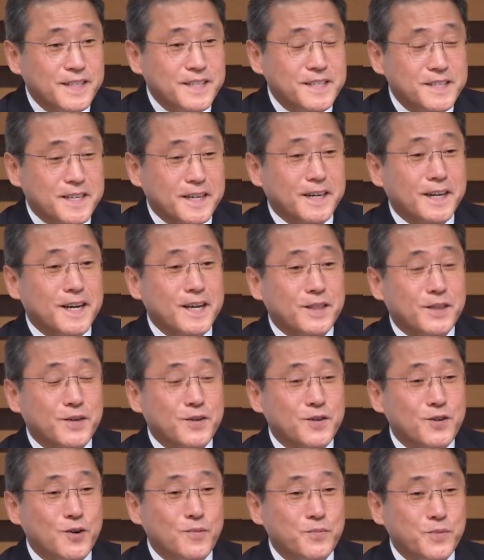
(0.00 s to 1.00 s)
제가
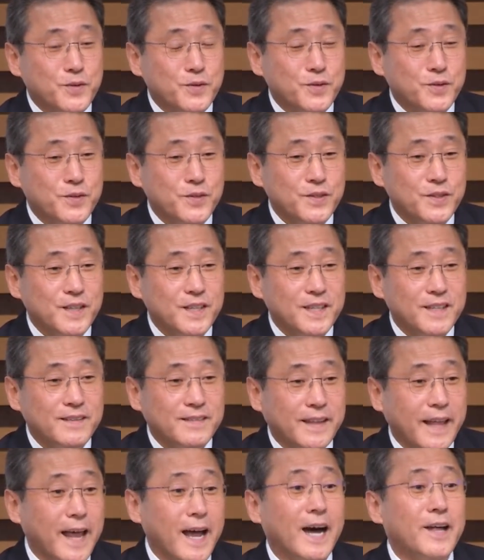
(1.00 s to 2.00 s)
했던 검도는
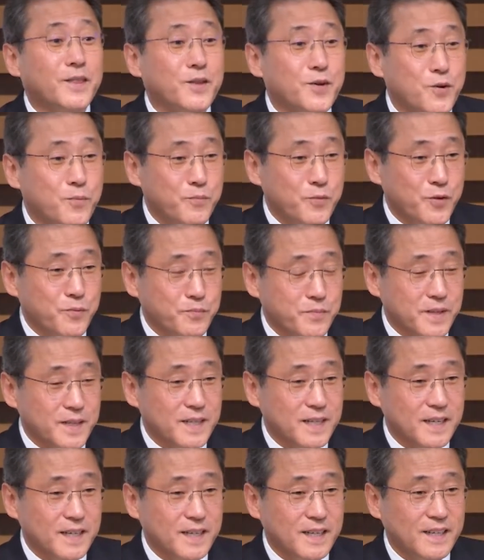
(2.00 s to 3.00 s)
대한검도입니다.
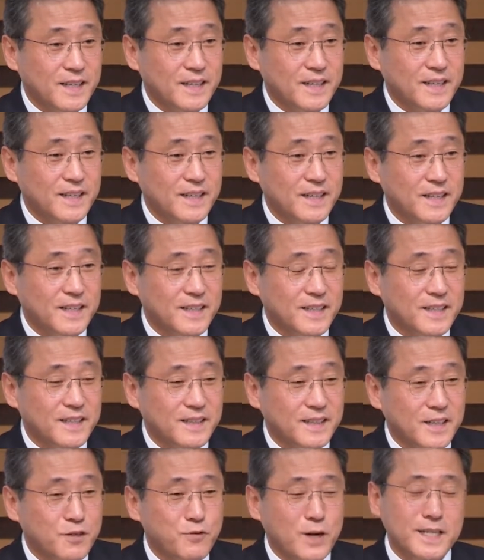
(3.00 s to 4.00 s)

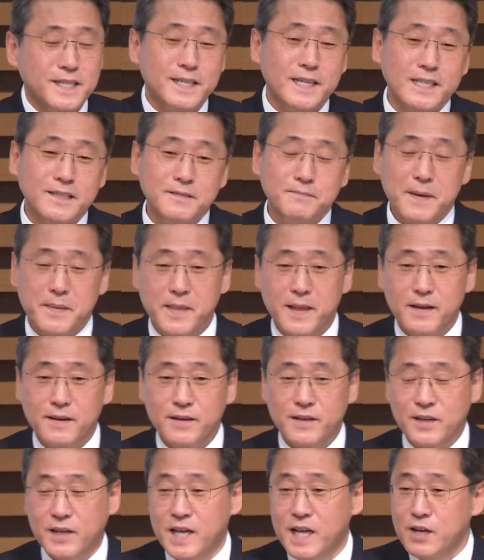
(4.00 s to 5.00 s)
관장님이 맨날
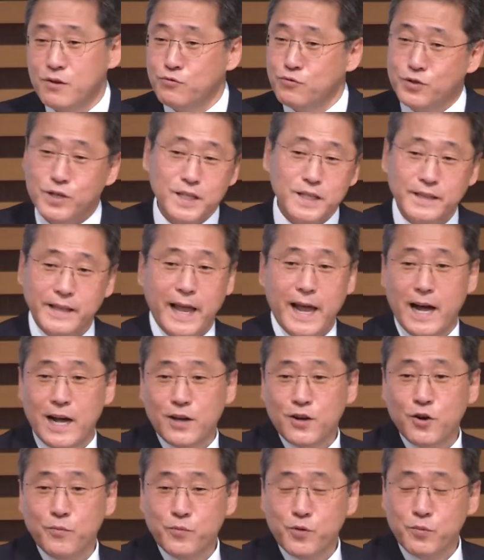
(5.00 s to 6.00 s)
그래. 우리는
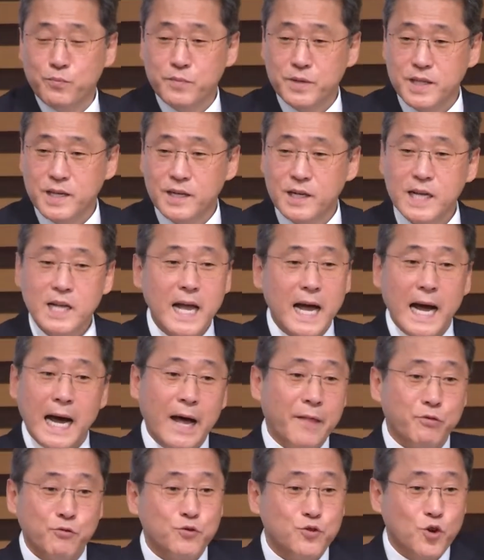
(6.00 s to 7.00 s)
대한검도입니다.
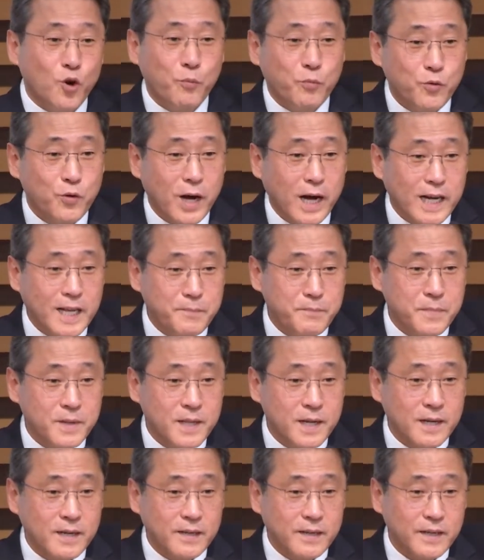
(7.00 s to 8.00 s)
한국검도
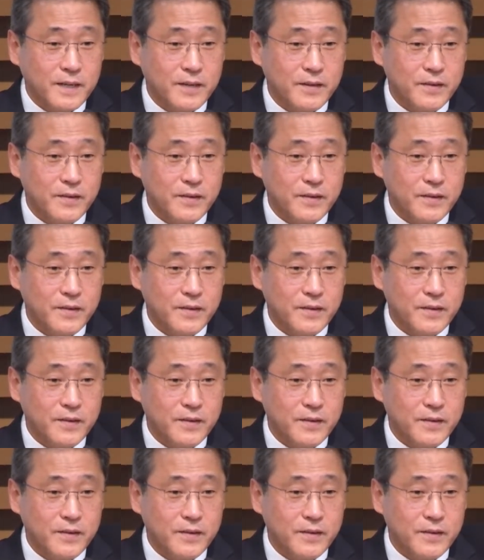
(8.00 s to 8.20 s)
아닙니다. 그래요.